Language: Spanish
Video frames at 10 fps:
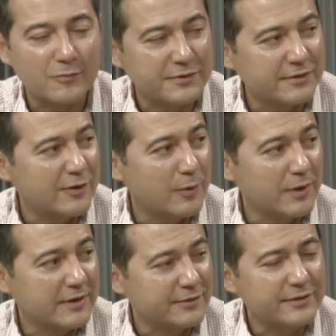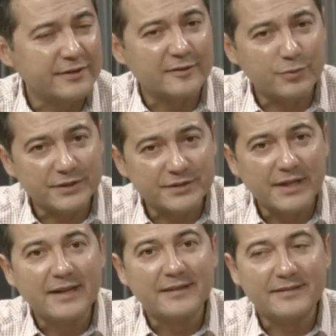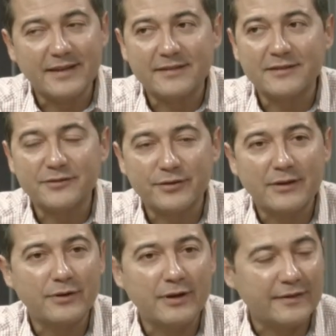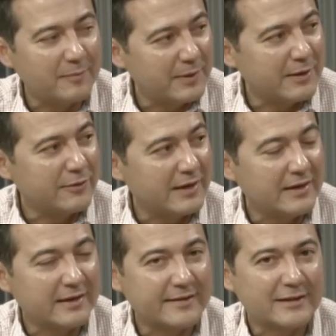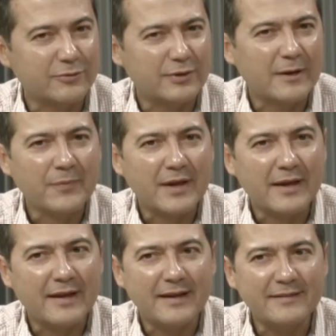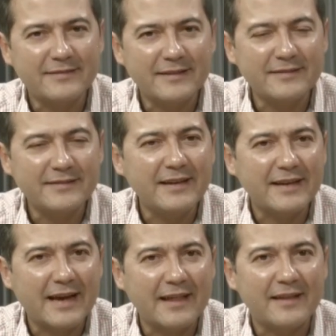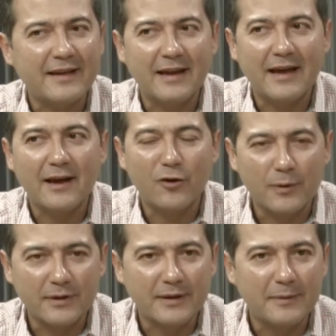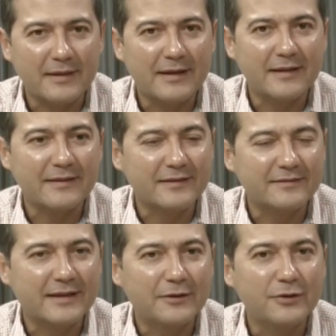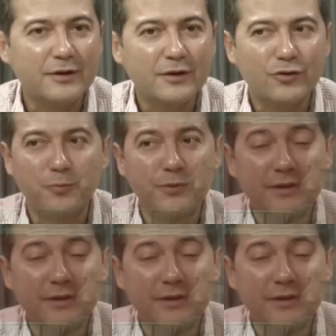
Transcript: en la Comisión de Gobernación y después ser sancionado en el Pleno de la legislatura. Eh, es, delicada la gobernabilidad en el Estado, no